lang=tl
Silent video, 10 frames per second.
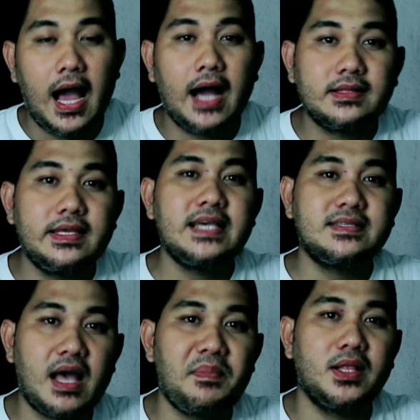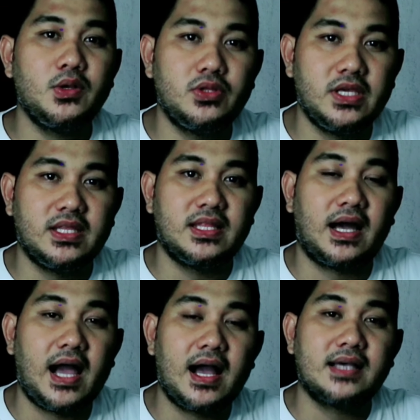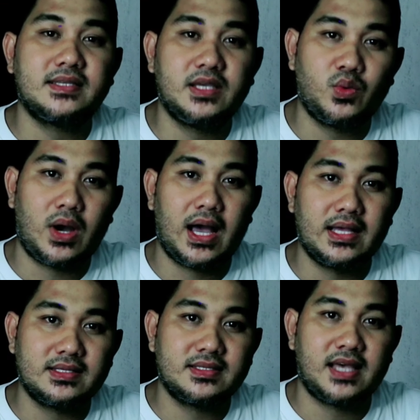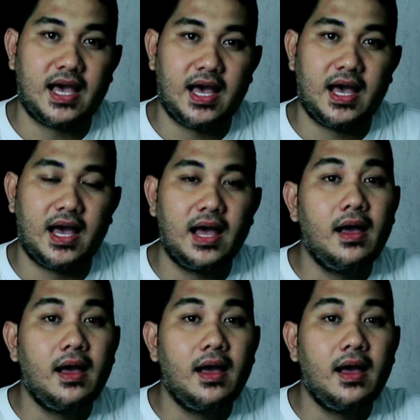Ang DSWD na nangangasiwa sa